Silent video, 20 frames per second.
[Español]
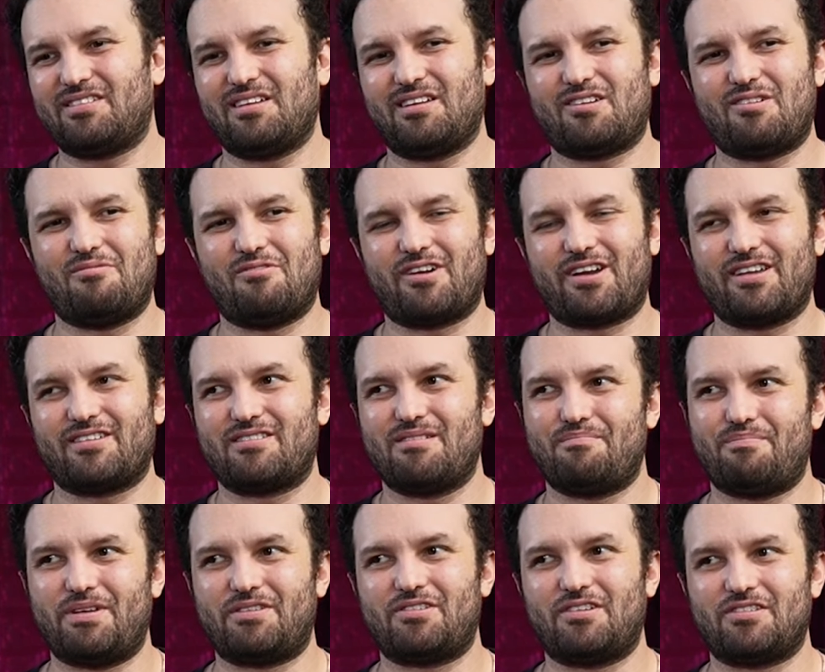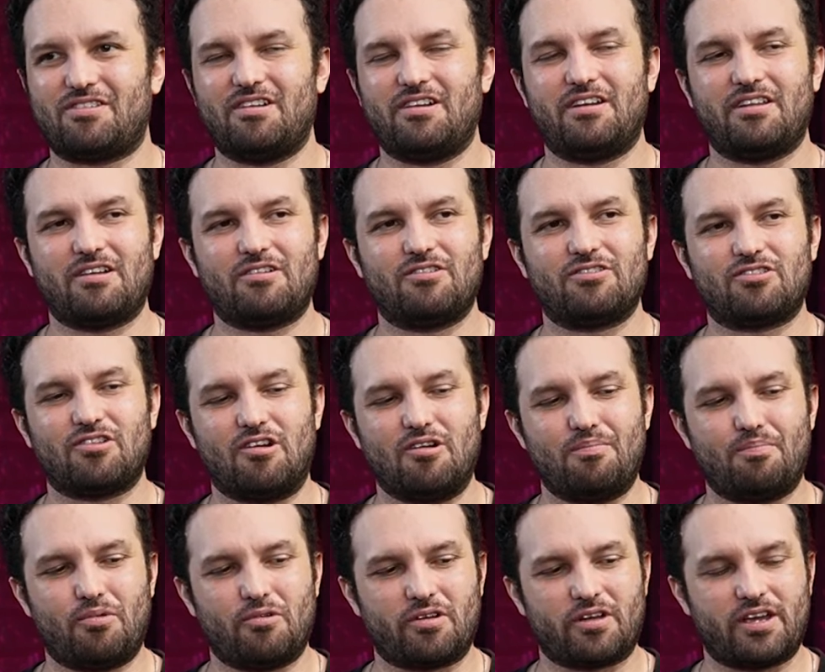se, como que se empezó a salir de
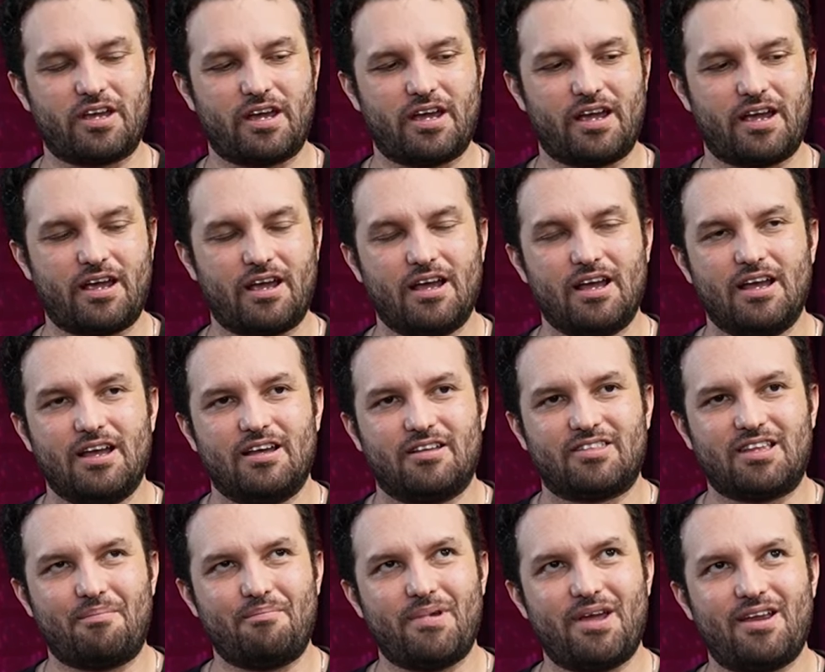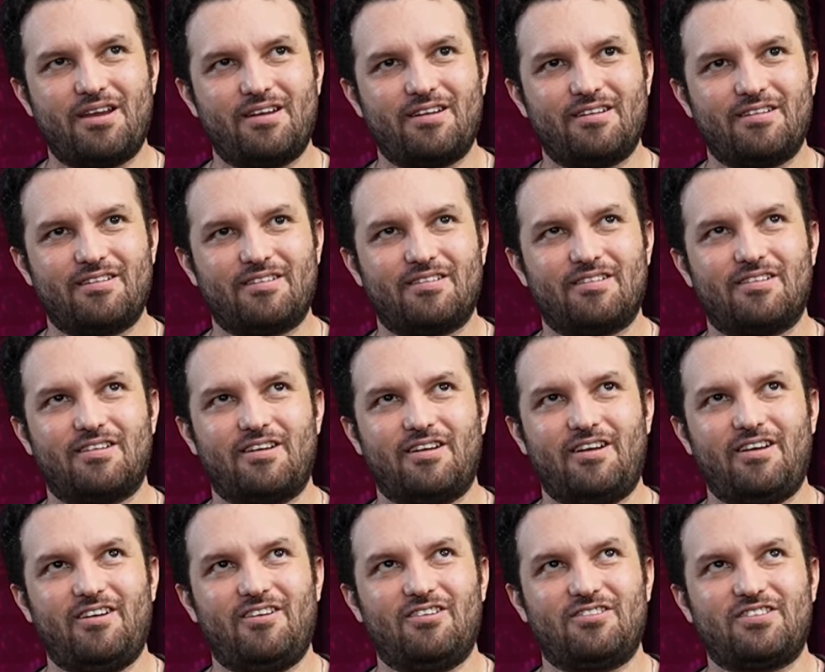control porque también
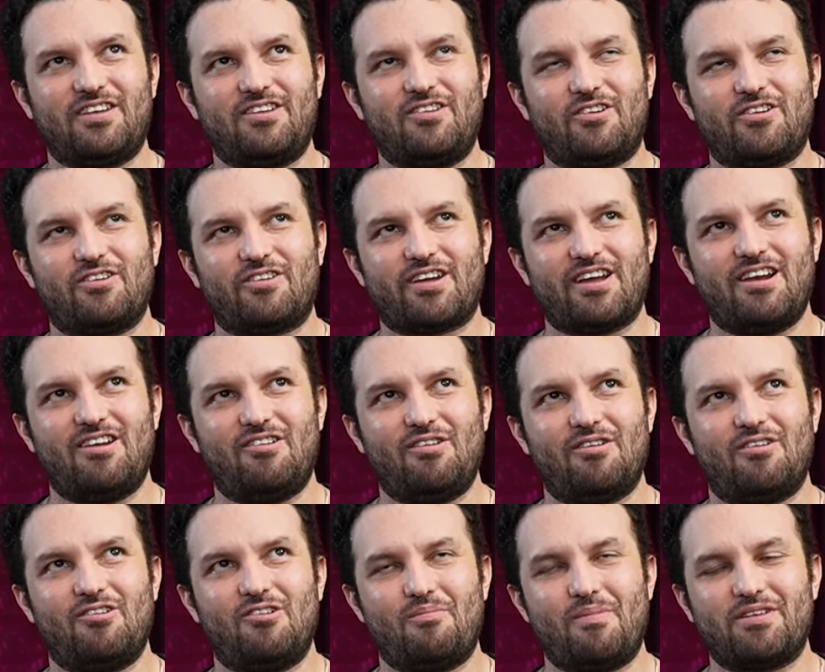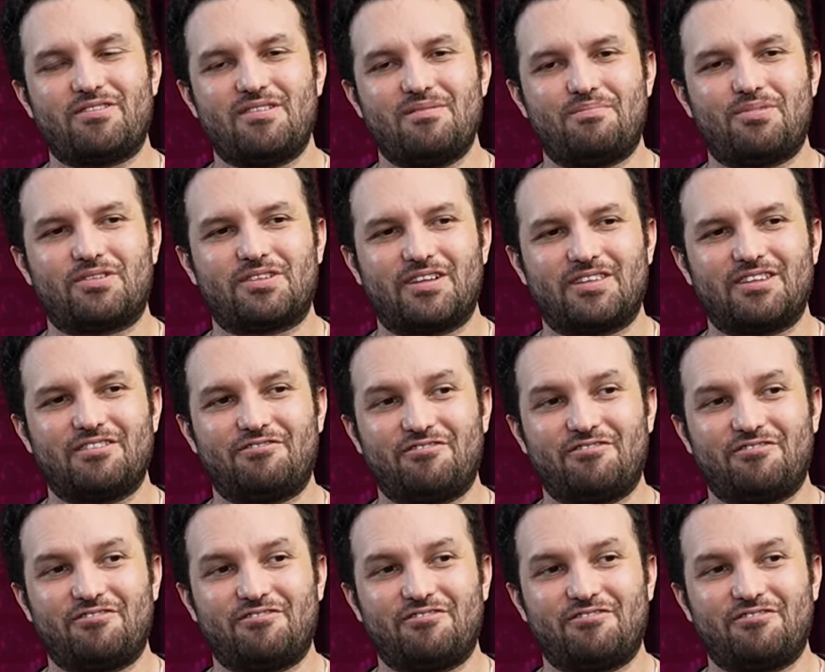o sea, yo creo que lo, lo más importante